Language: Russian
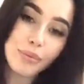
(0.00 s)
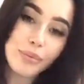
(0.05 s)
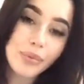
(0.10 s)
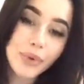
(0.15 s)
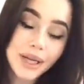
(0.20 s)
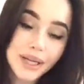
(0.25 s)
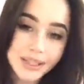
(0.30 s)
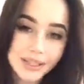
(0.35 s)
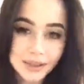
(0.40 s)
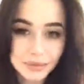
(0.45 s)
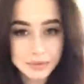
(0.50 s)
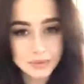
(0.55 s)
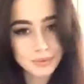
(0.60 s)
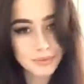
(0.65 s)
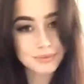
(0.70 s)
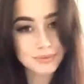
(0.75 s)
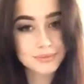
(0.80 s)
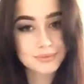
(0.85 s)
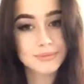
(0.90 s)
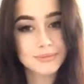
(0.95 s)
Поэтому
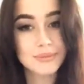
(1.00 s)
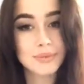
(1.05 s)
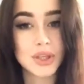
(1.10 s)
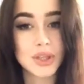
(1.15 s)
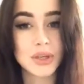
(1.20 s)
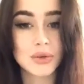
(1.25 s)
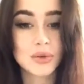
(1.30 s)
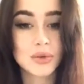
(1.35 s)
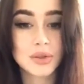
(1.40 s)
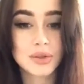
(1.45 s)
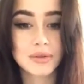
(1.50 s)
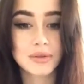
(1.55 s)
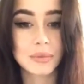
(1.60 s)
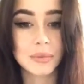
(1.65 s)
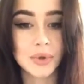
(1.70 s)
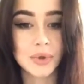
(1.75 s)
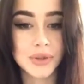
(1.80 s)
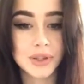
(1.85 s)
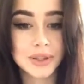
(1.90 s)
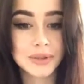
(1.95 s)
у меня руки
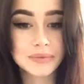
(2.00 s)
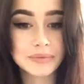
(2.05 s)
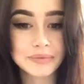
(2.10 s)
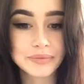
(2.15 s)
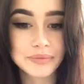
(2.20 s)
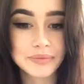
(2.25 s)
свободны.